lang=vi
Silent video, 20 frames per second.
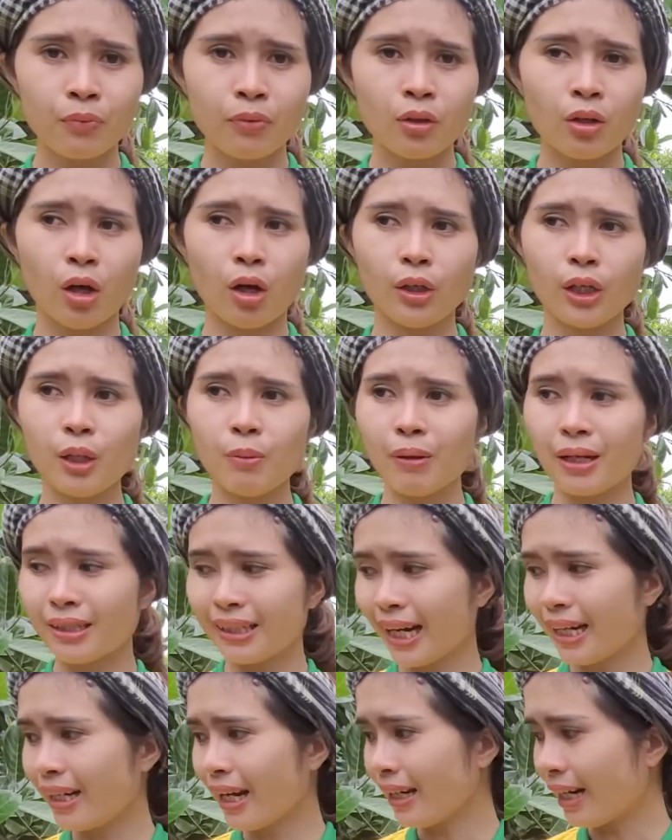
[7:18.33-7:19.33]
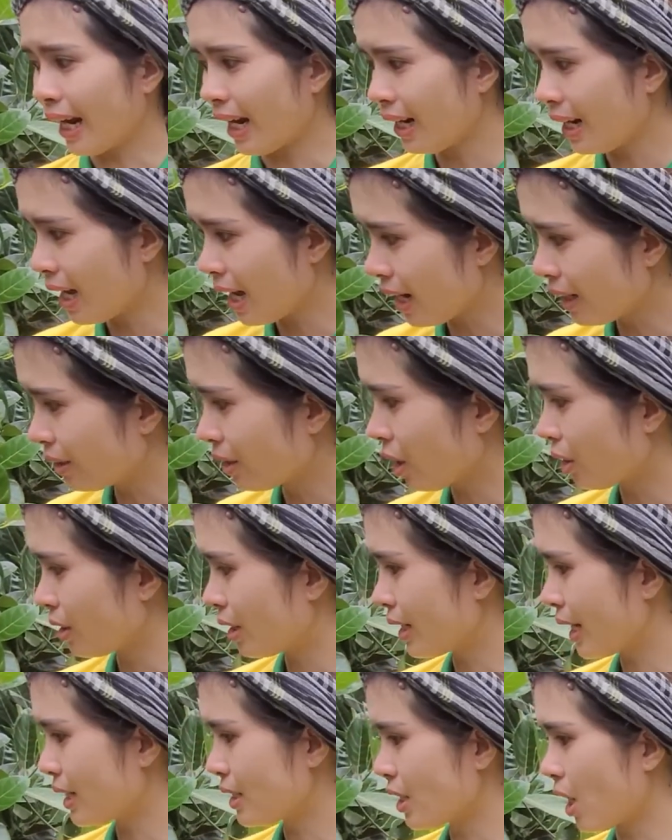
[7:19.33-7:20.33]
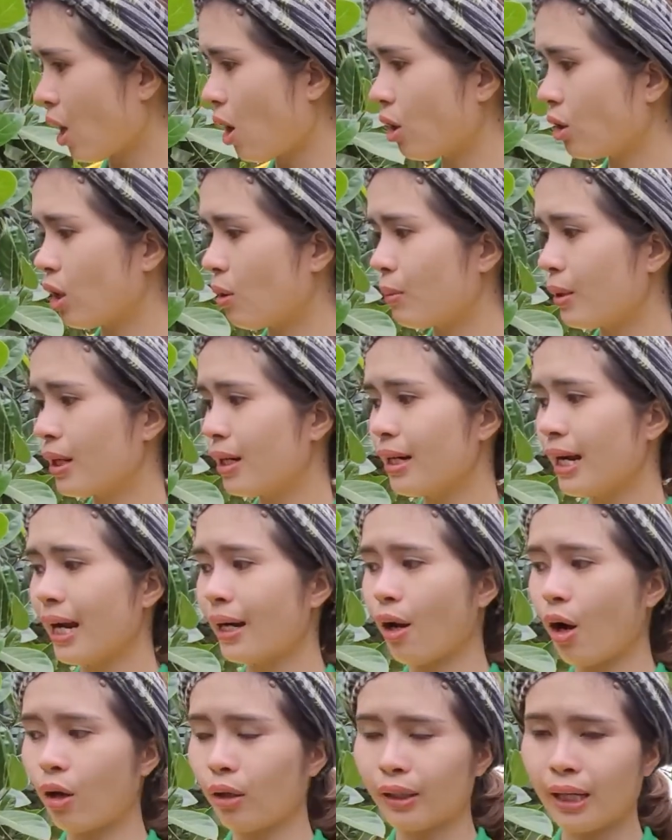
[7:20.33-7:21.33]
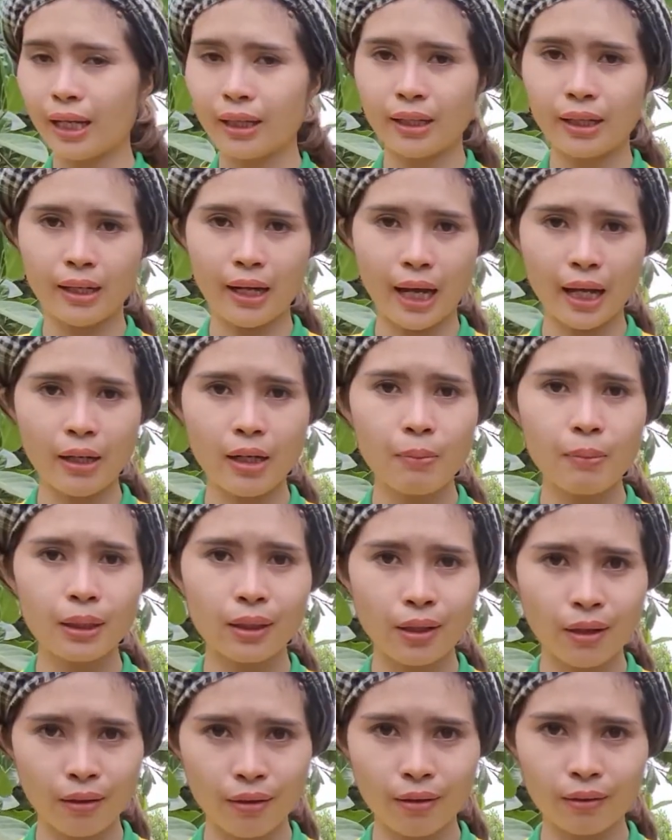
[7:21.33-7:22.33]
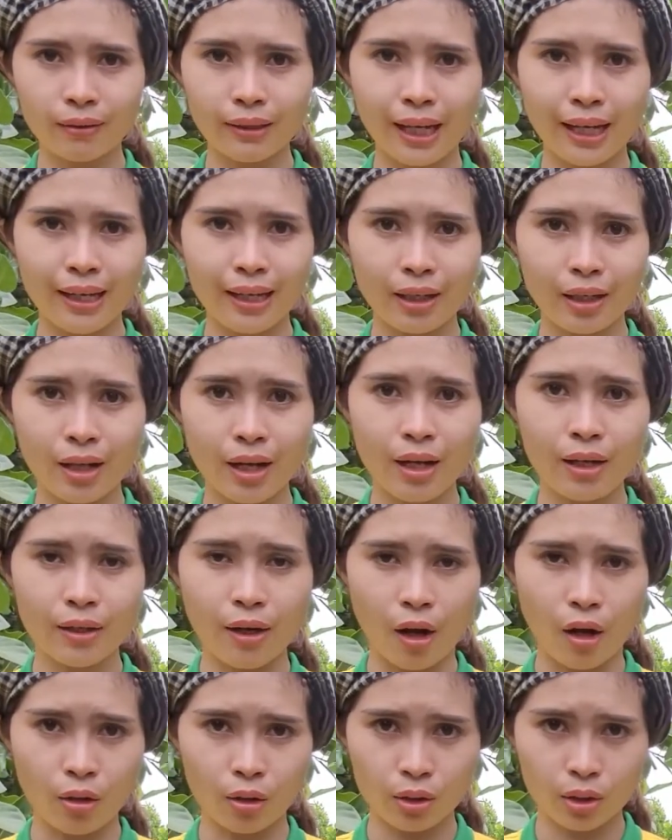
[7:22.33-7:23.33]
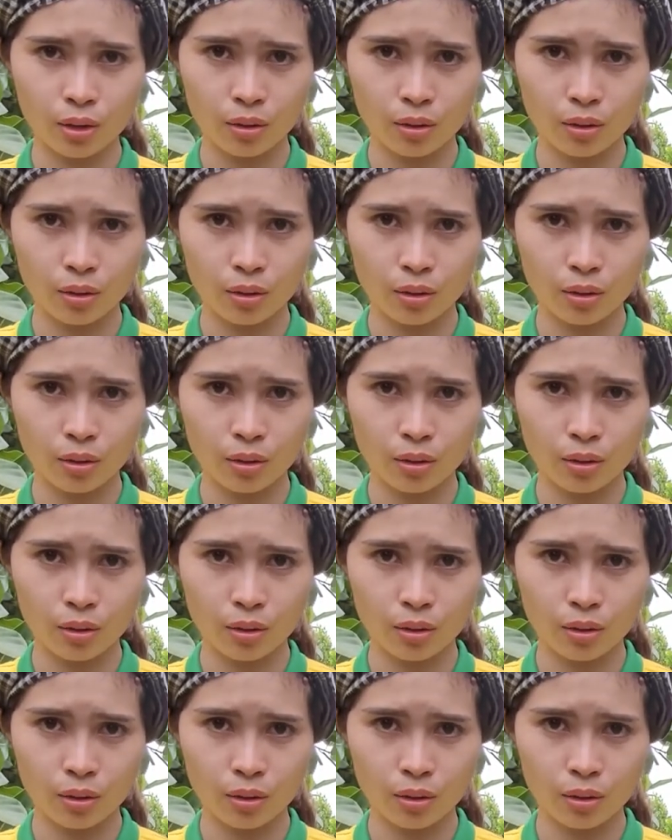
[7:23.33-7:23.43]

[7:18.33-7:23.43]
Còn nếu mà trái đã đã lớn rồi, nó đã tròn rồi mà nó ra đọt vậy thì để đó bình thường, để là cơ đọt